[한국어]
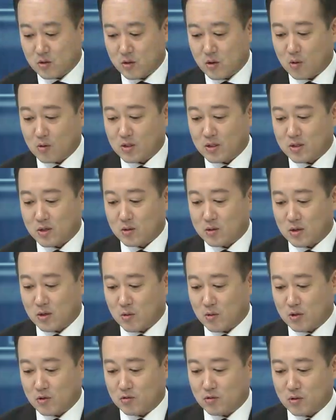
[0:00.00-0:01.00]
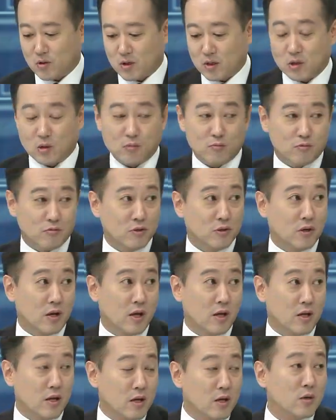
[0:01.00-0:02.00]
경제자유살롱에 출연했던
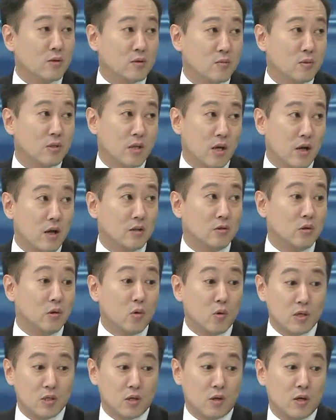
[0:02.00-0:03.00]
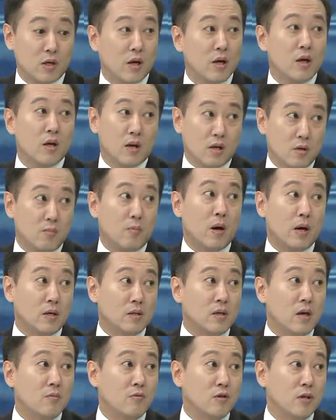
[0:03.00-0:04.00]
분들의 얘기였습니다. 제가 음, 들어오기 네. 전에 급하게
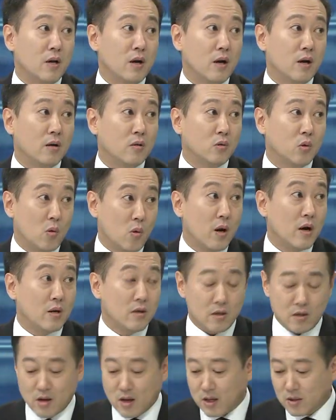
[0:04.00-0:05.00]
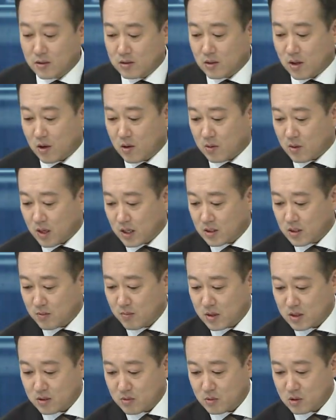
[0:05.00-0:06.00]
세 분이랑 통화를 네. 했는데요. 하시는
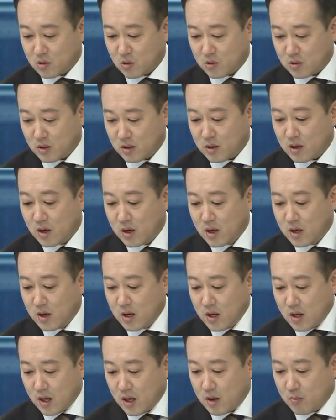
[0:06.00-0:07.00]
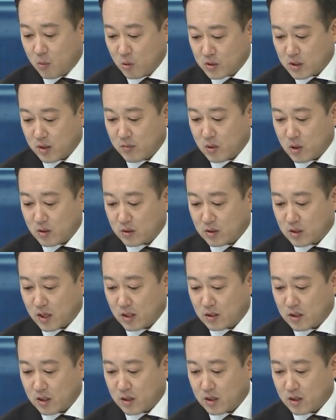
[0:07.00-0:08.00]
말씀을 정리를 해보자면
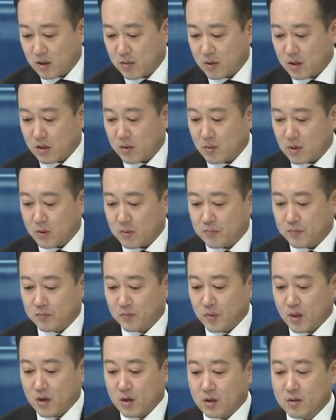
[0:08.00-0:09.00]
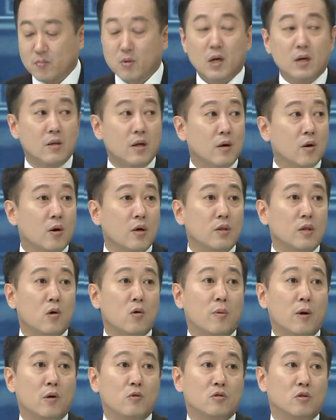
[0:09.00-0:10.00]
간단하게 말하면 금리가 내려간다고
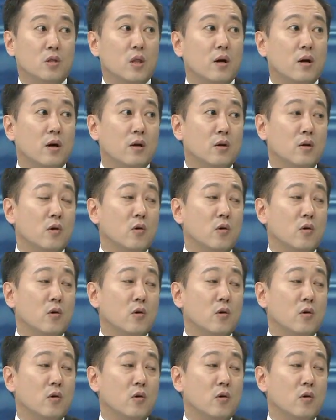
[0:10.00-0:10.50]
바로 주택가격이